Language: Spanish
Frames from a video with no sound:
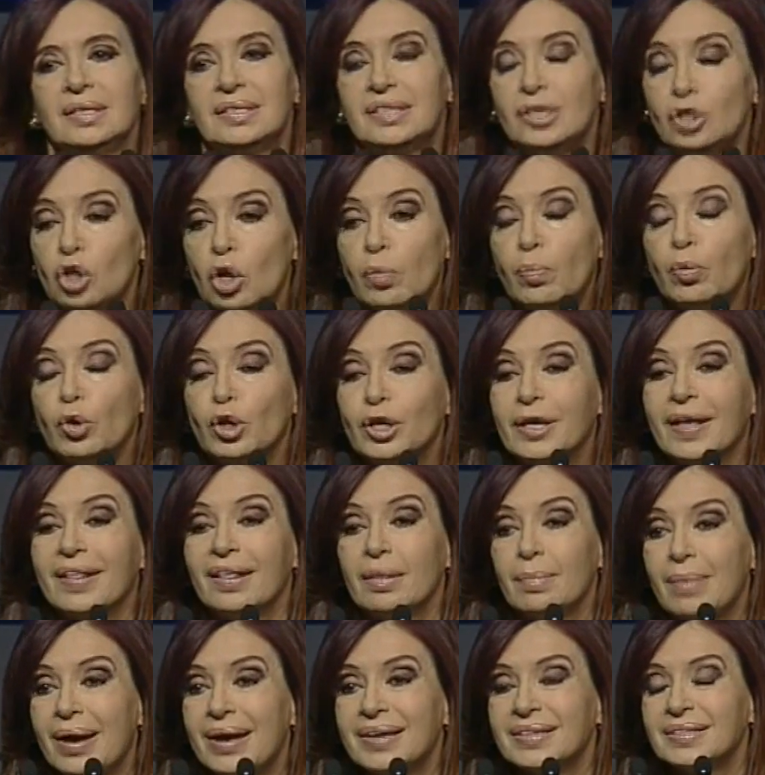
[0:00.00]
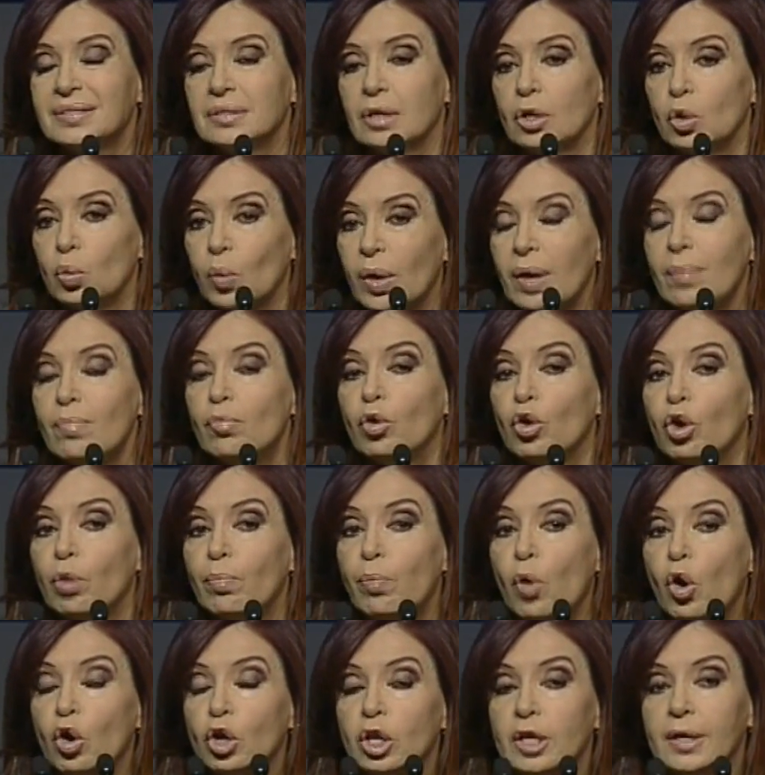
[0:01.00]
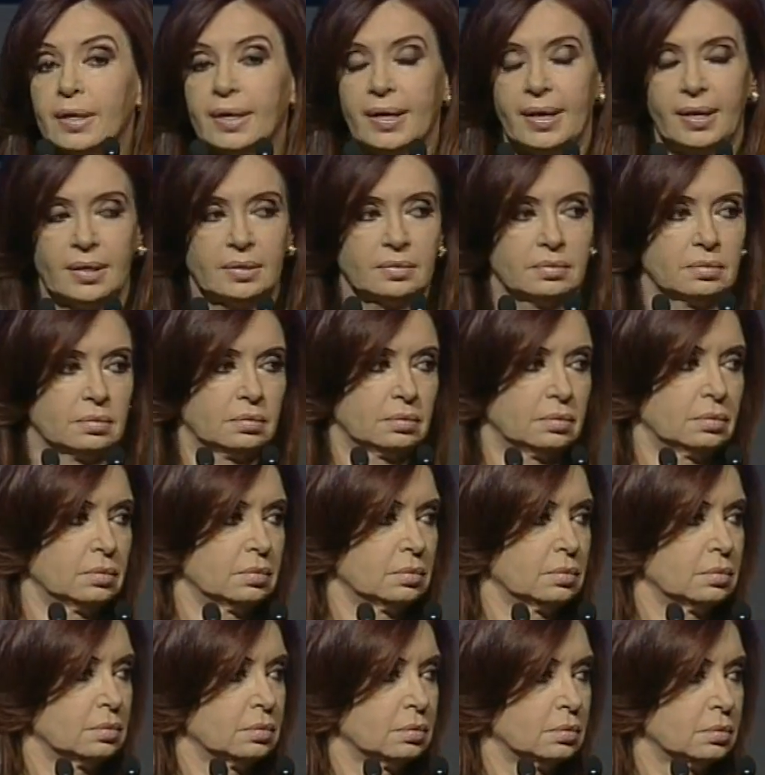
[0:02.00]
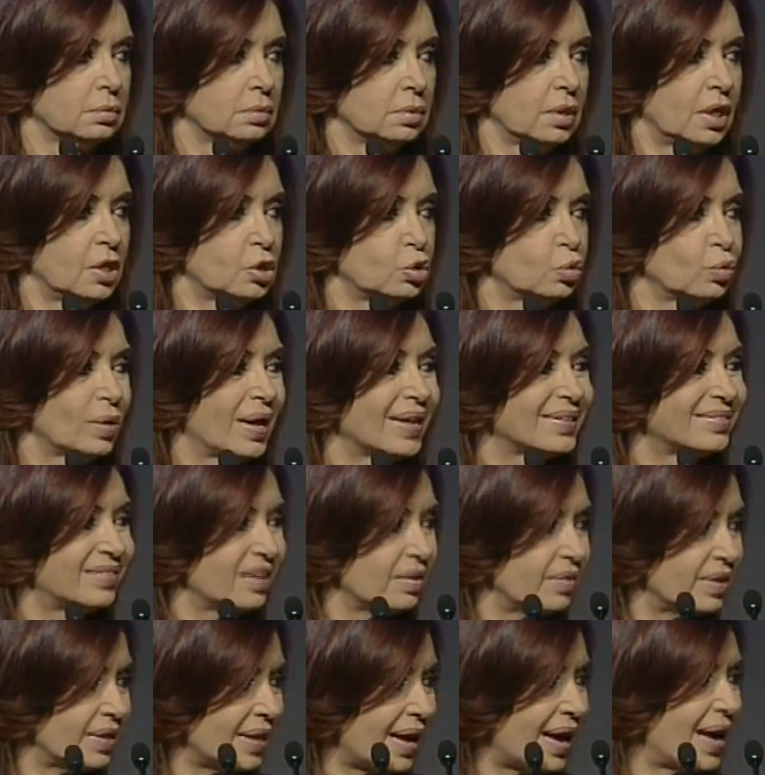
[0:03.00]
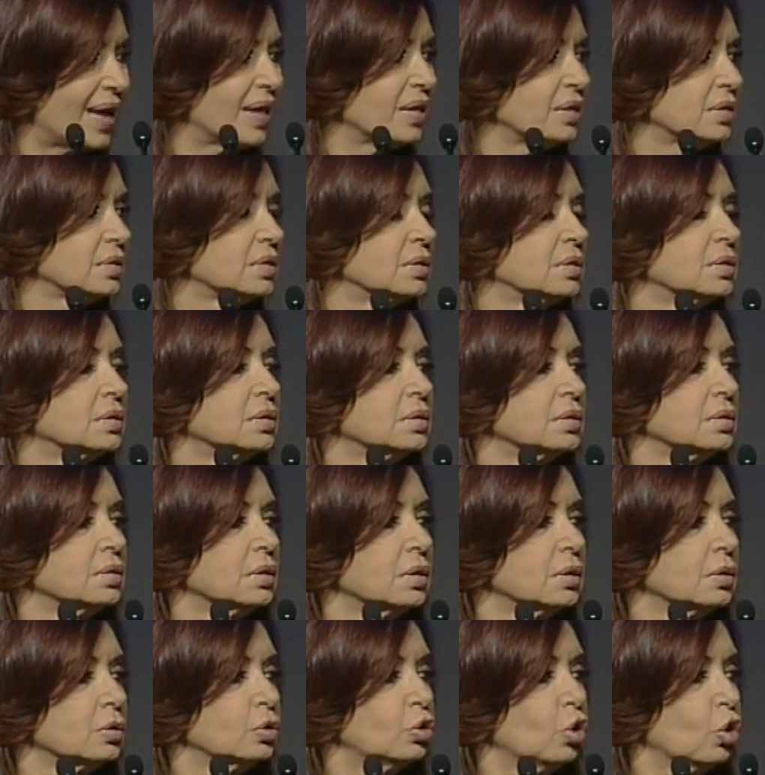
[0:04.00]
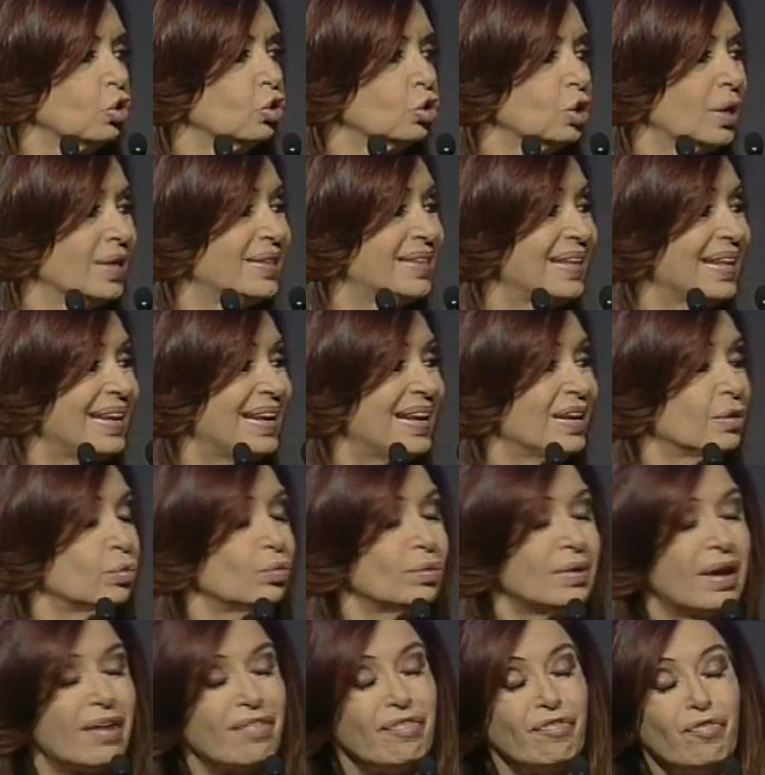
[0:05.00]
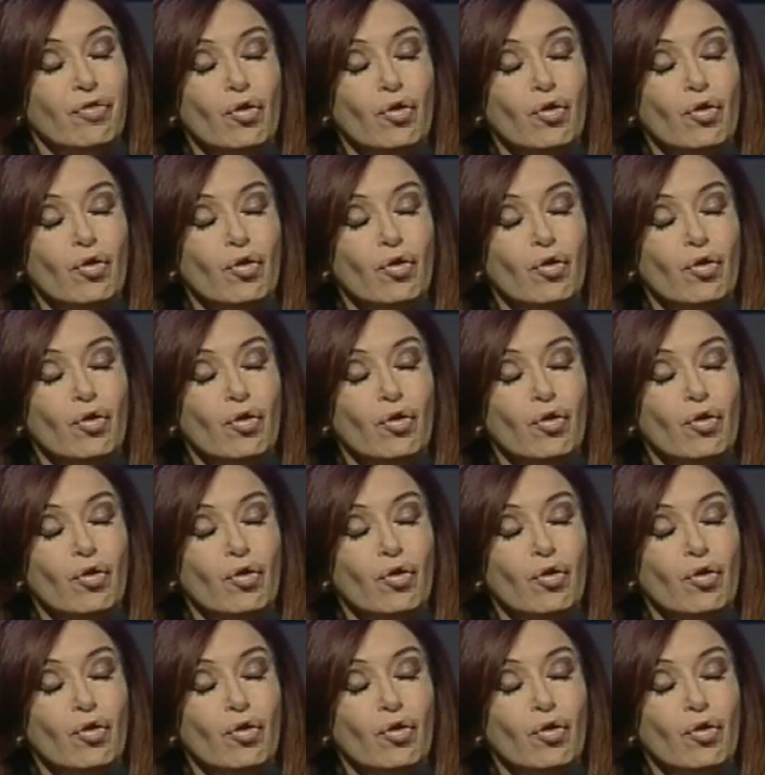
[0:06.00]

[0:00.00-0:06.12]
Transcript: sino porque además no es monopólica. Es una actividad donde tienen una